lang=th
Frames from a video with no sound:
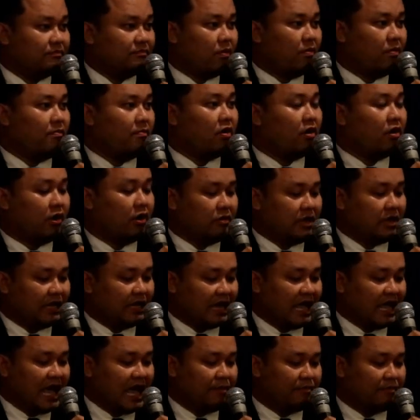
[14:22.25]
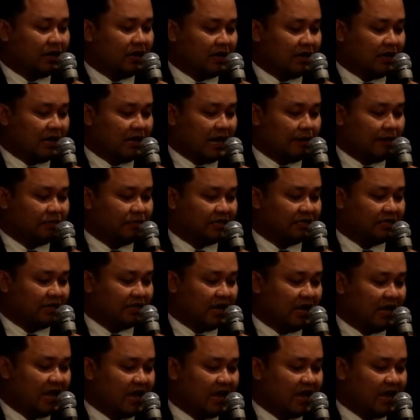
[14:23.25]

ผมขอเรียนข้ามแล้วกันนะครับแต่จะ